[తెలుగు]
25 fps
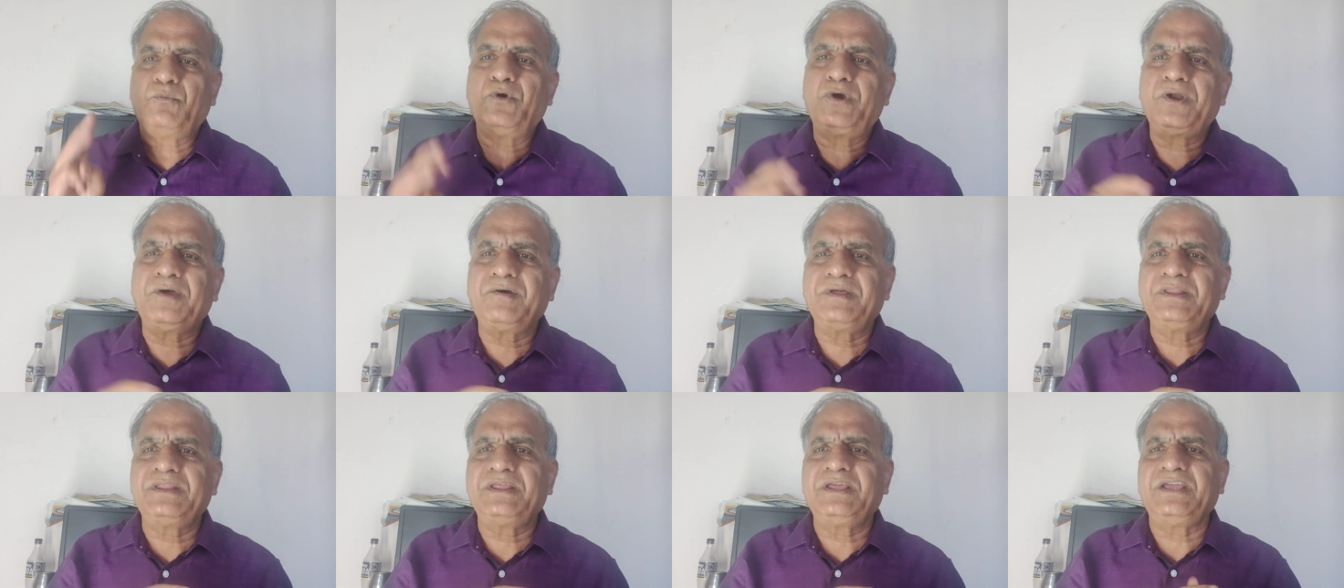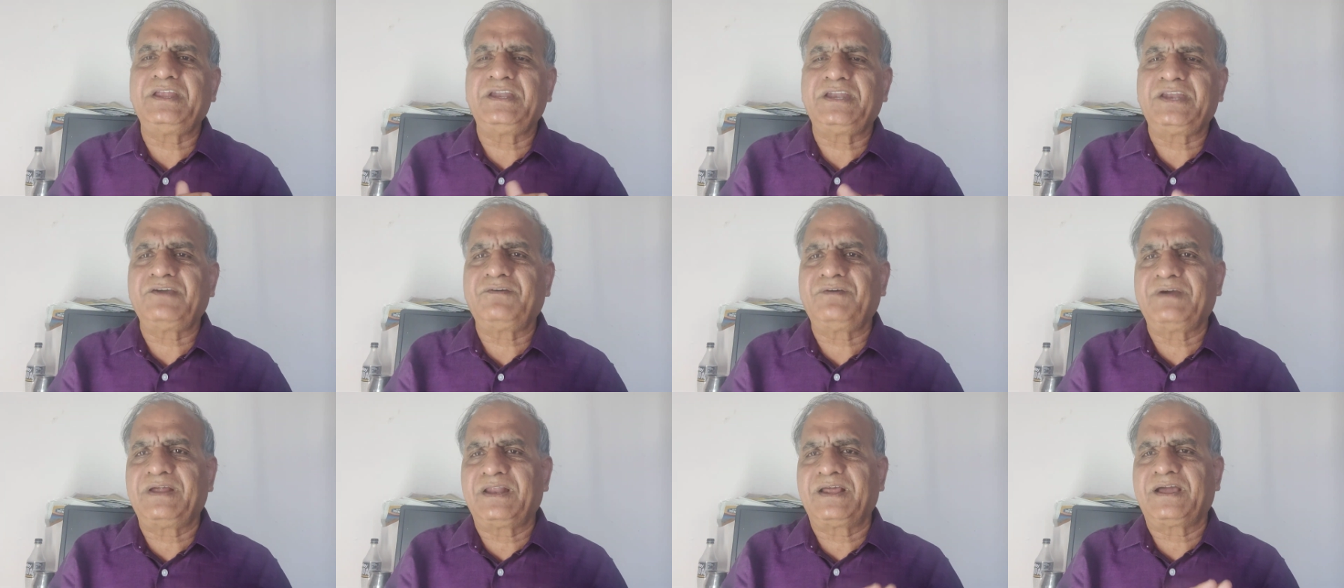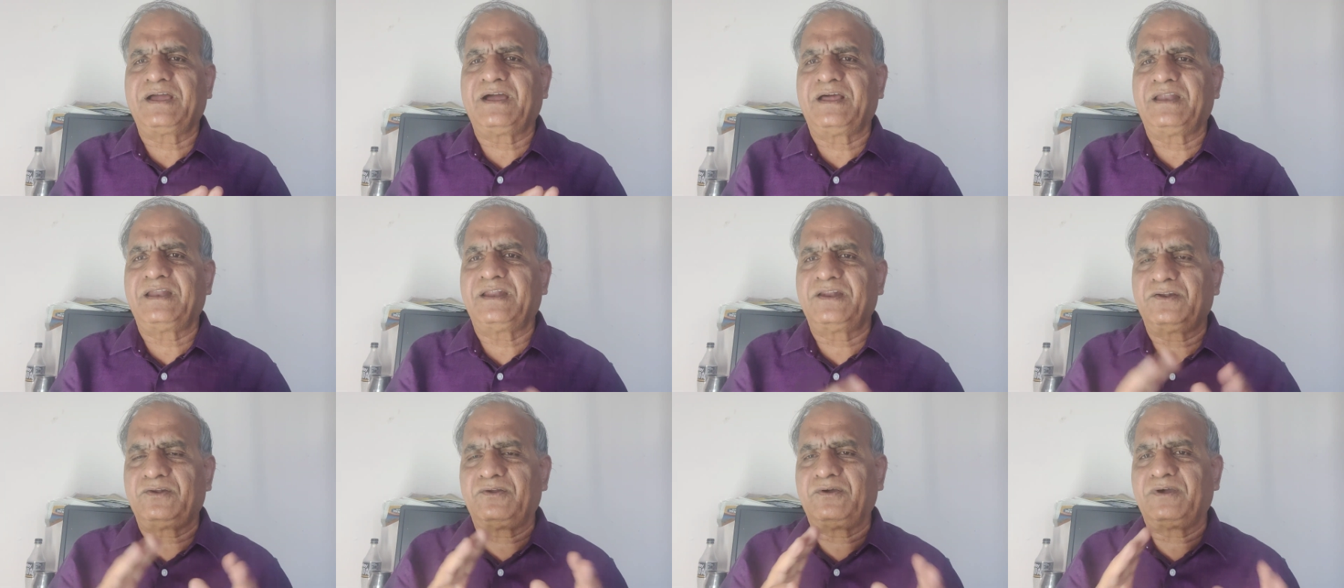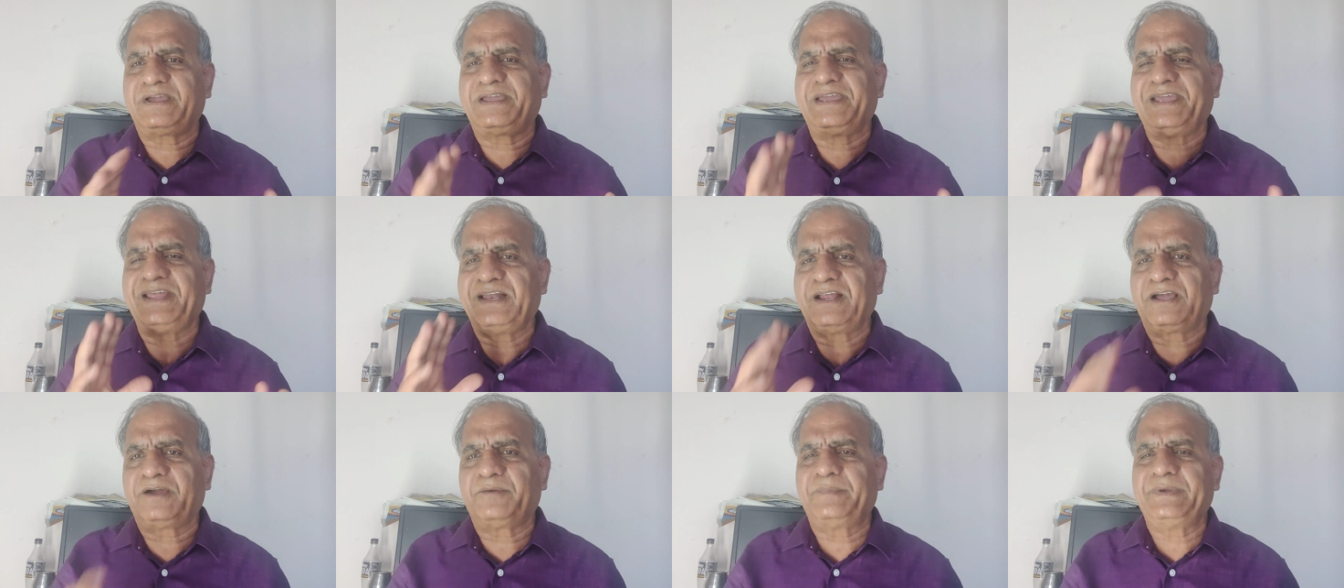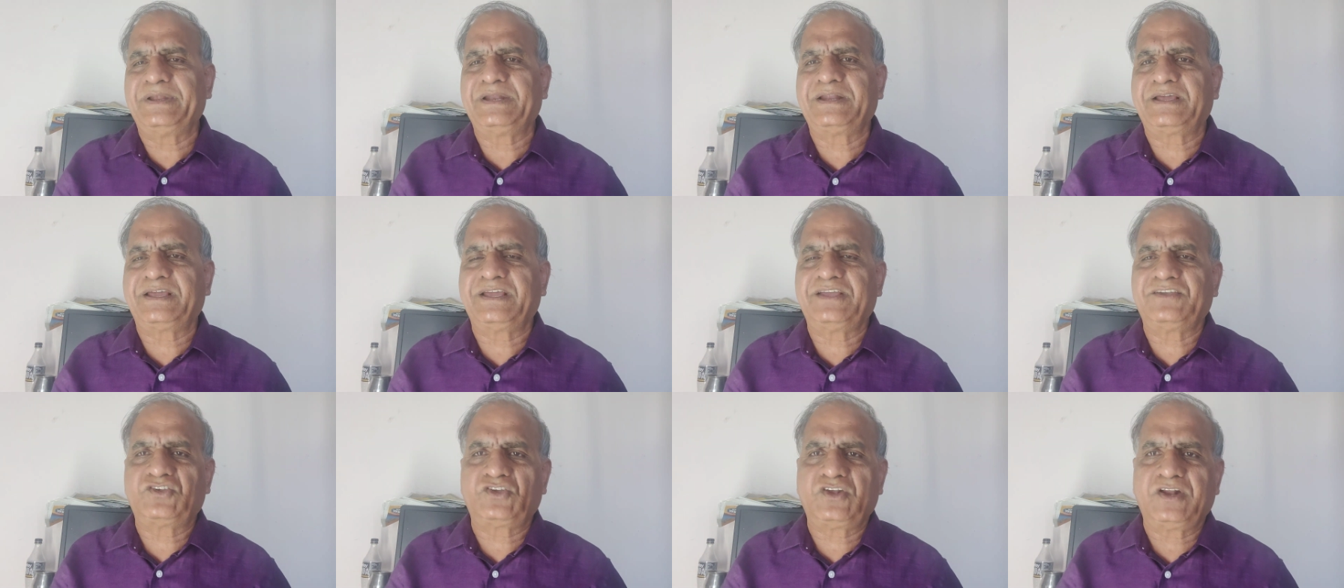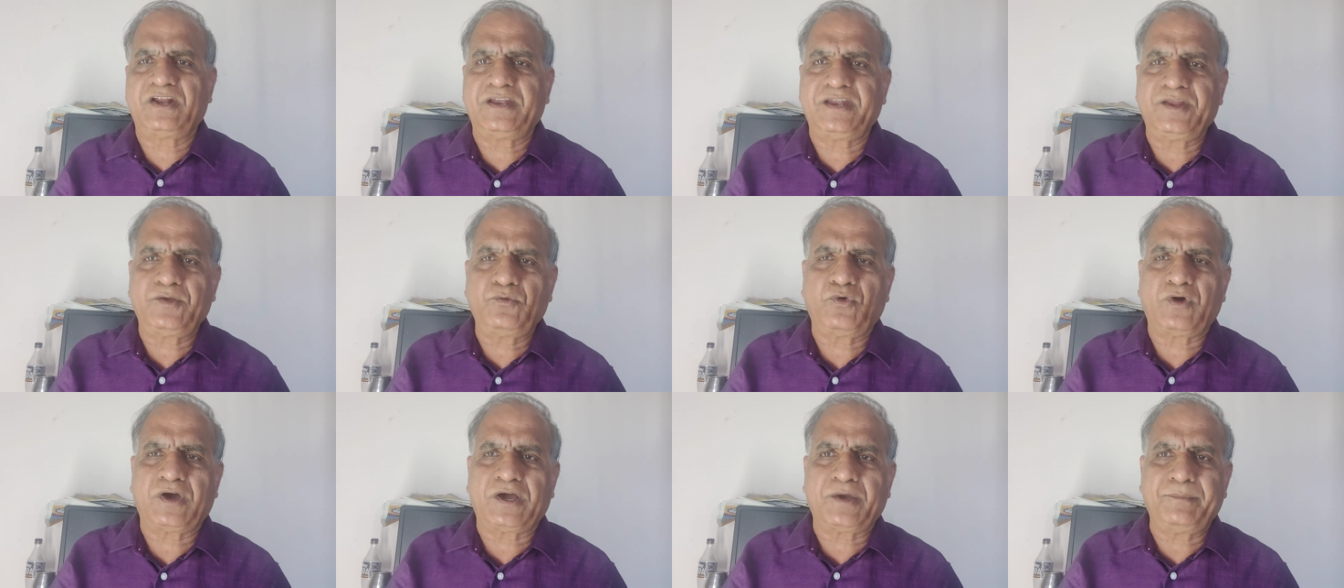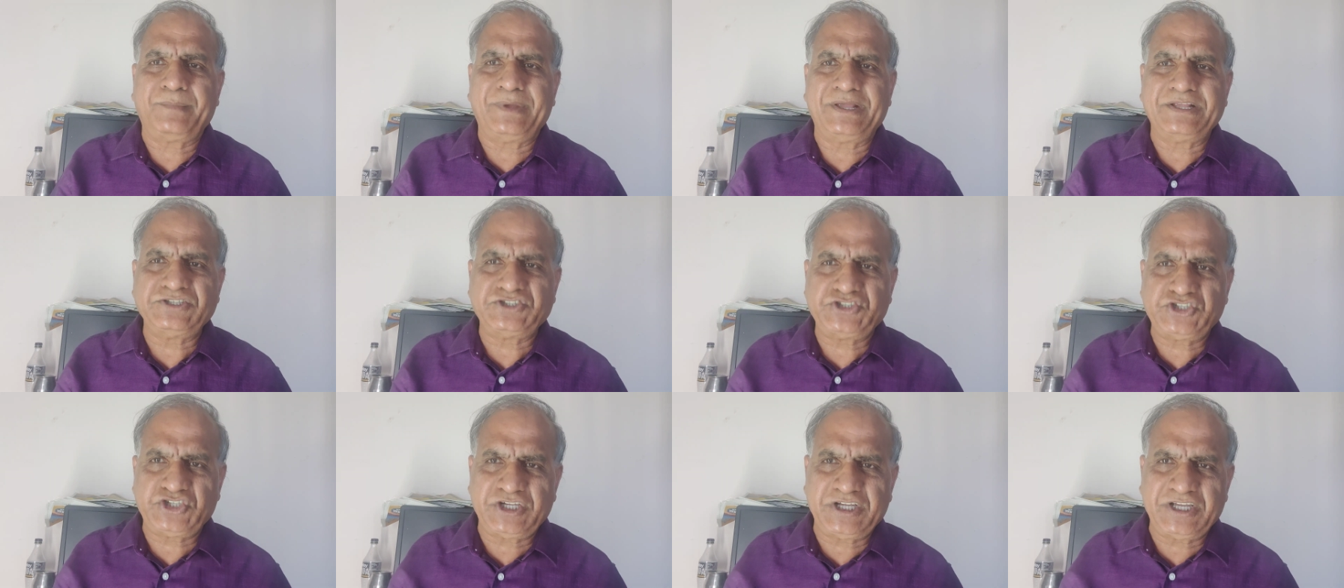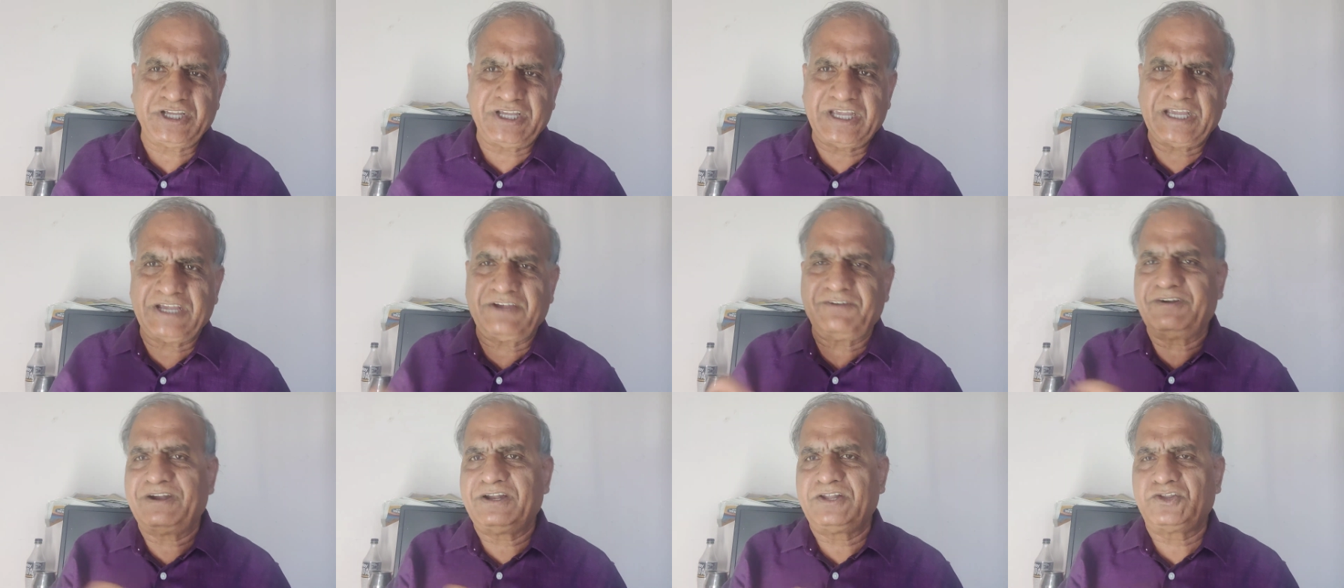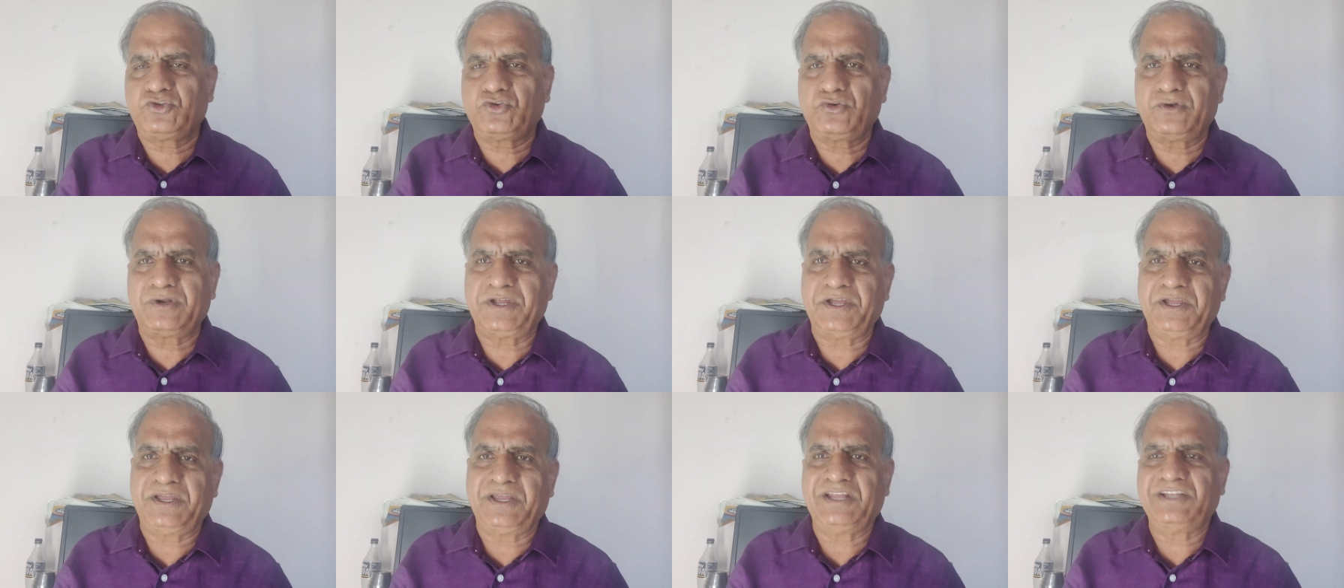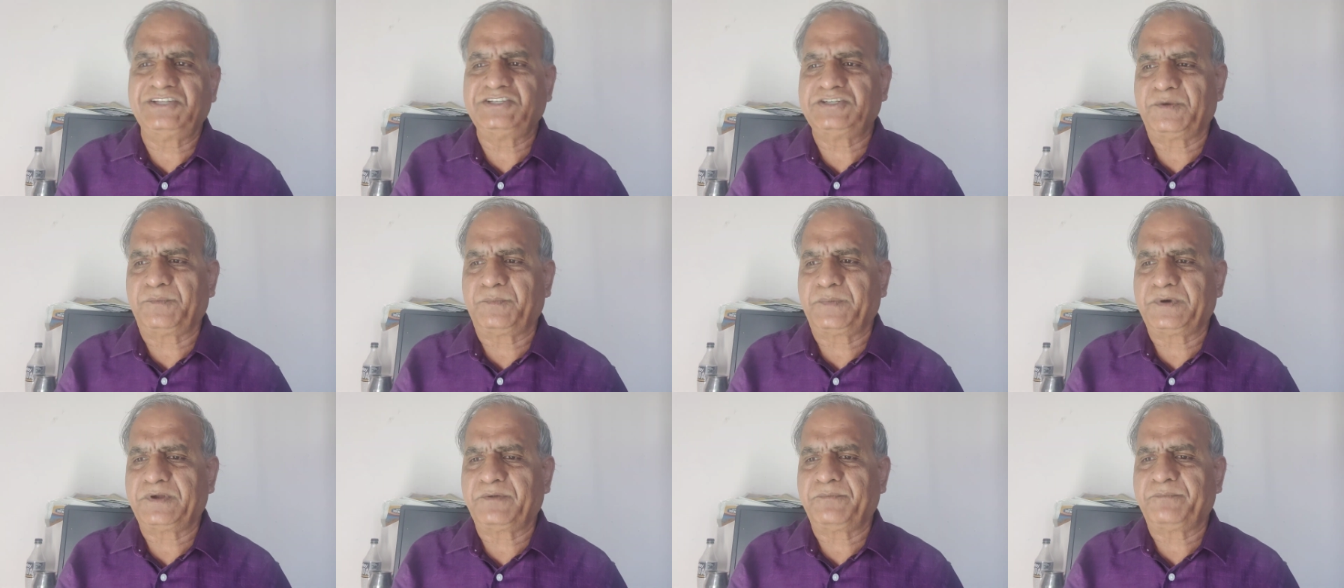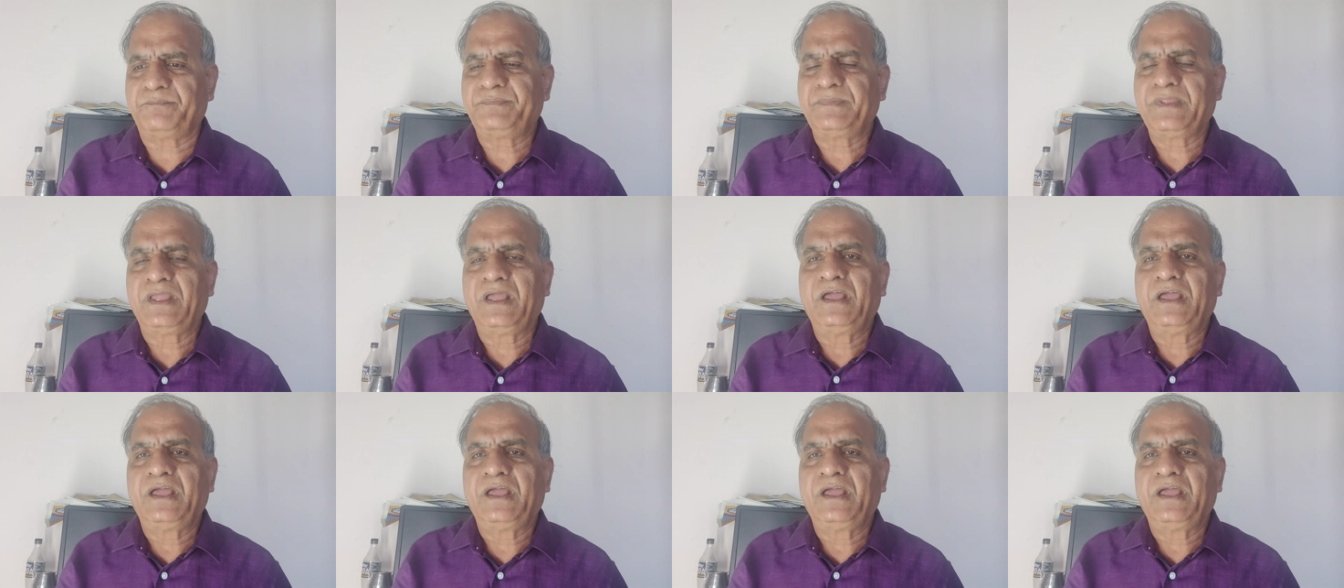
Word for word: మూడవది ఇటీవల కాలంలో కీలకమైన కేసులన్నీ ఒక బెంచీకే వెళుతున్నాయి అని చెప్పడం